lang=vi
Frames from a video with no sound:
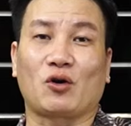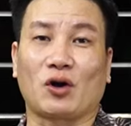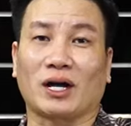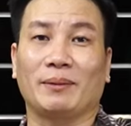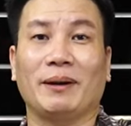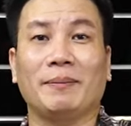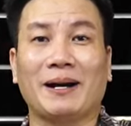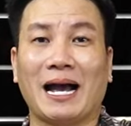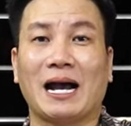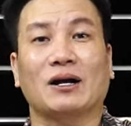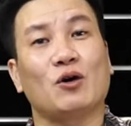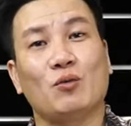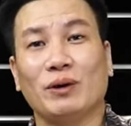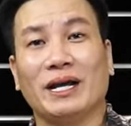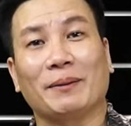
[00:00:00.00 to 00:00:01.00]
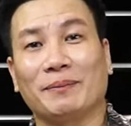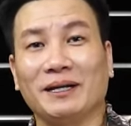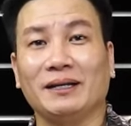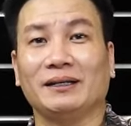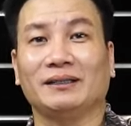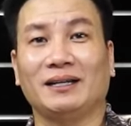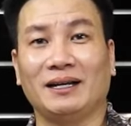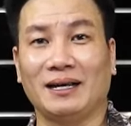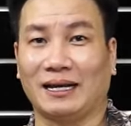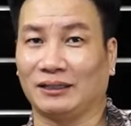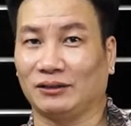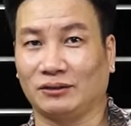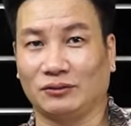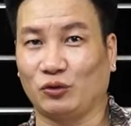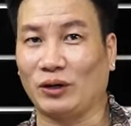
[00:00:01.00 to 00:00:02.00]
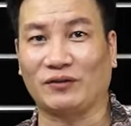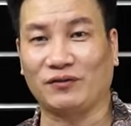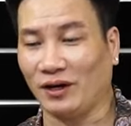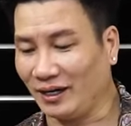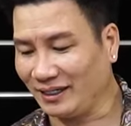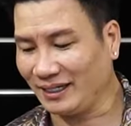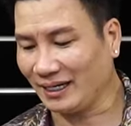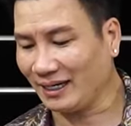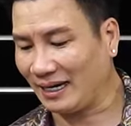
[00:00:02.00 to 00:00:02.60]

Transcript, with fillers: có cái bếp ga công nghiệp ý thì là tuyệt vời nhất